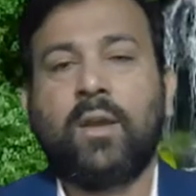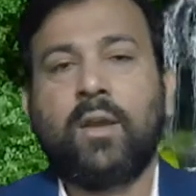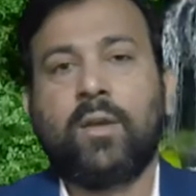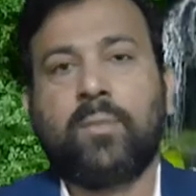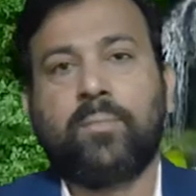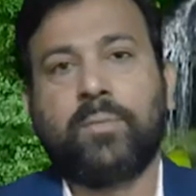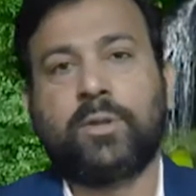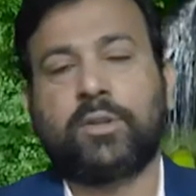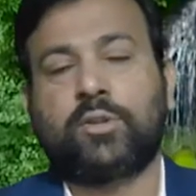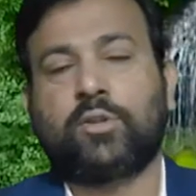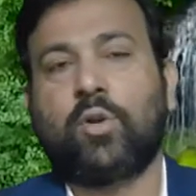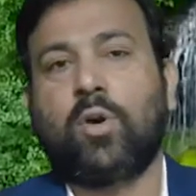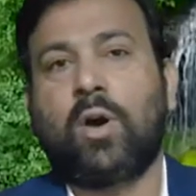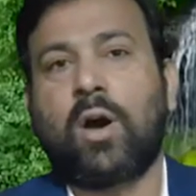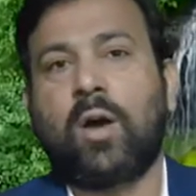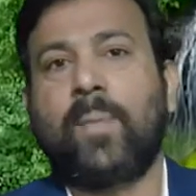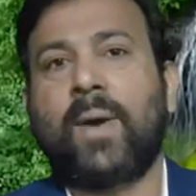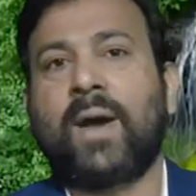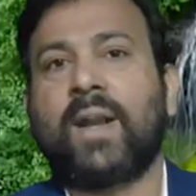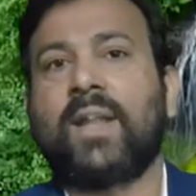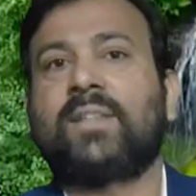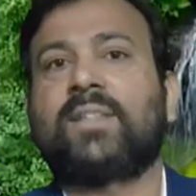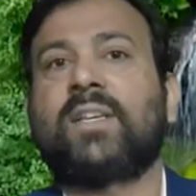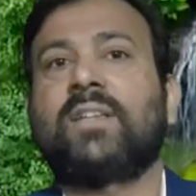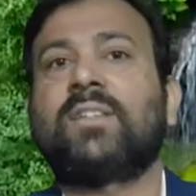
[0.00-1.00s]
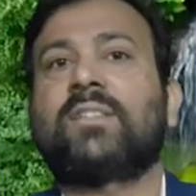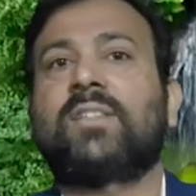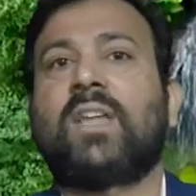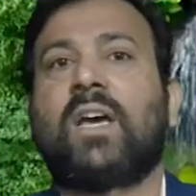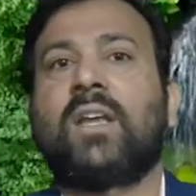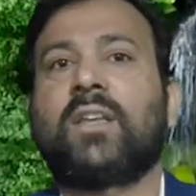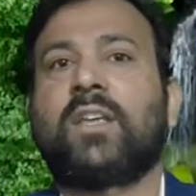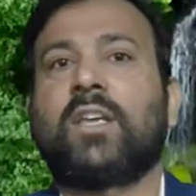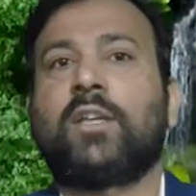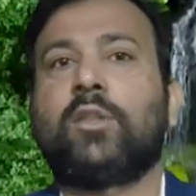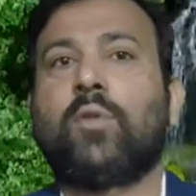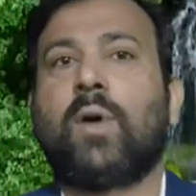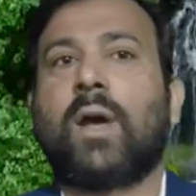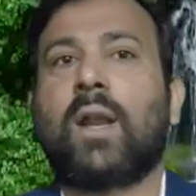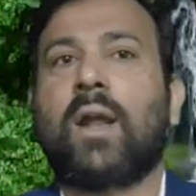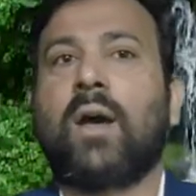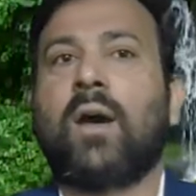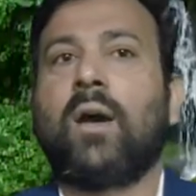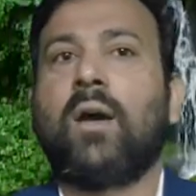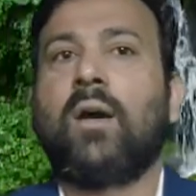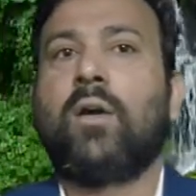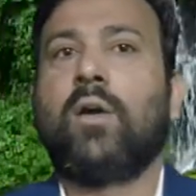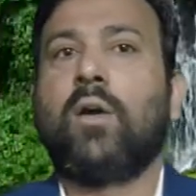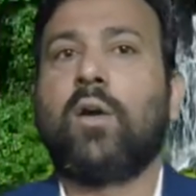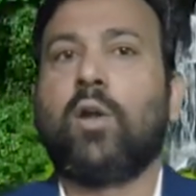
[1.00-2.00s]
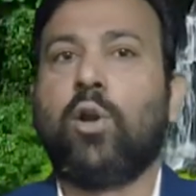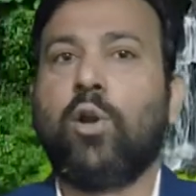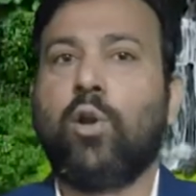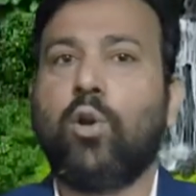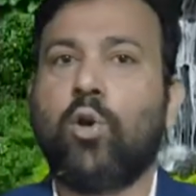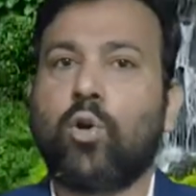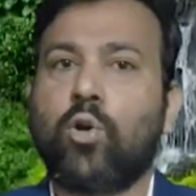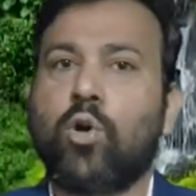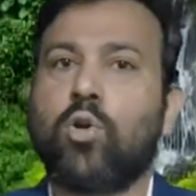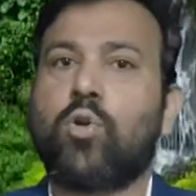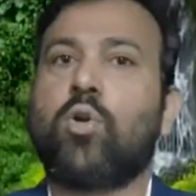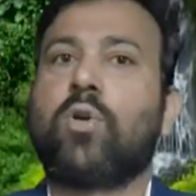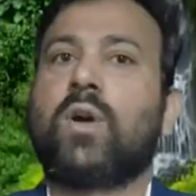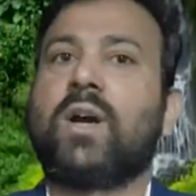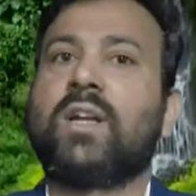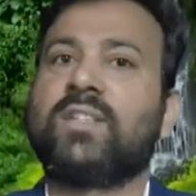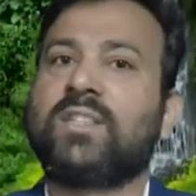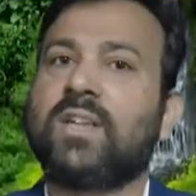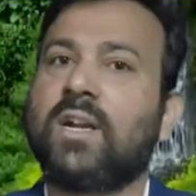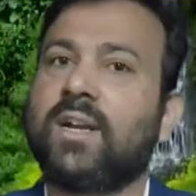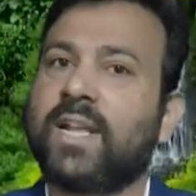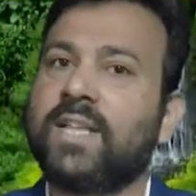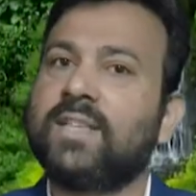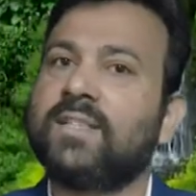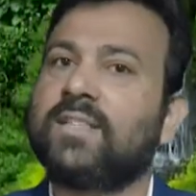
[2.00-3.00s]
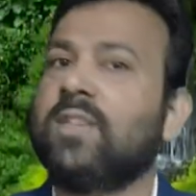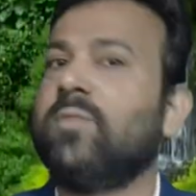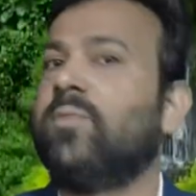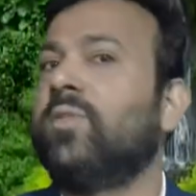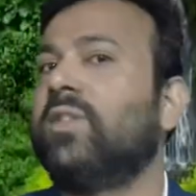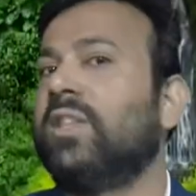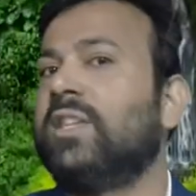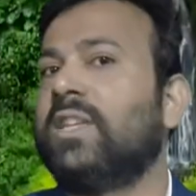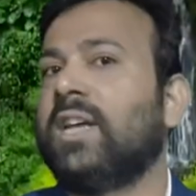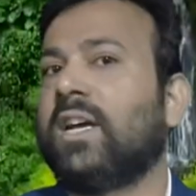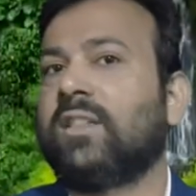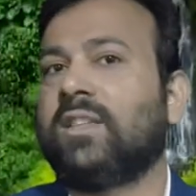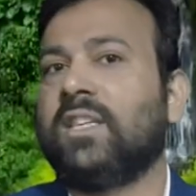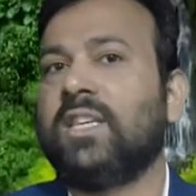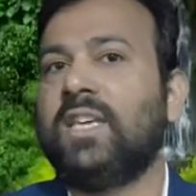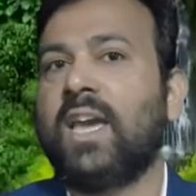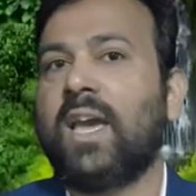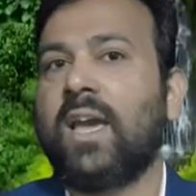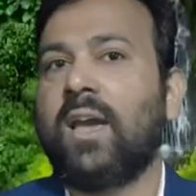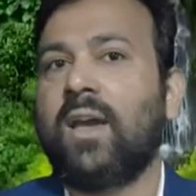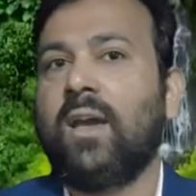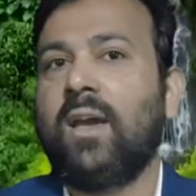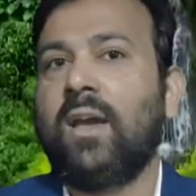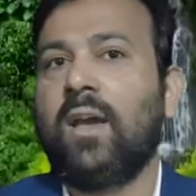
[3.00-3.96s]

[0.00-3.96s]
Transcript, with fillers: मित्रों हमारे संस्थान के द्वारा लोगों को कंसल्टेंसी भी दी जाती है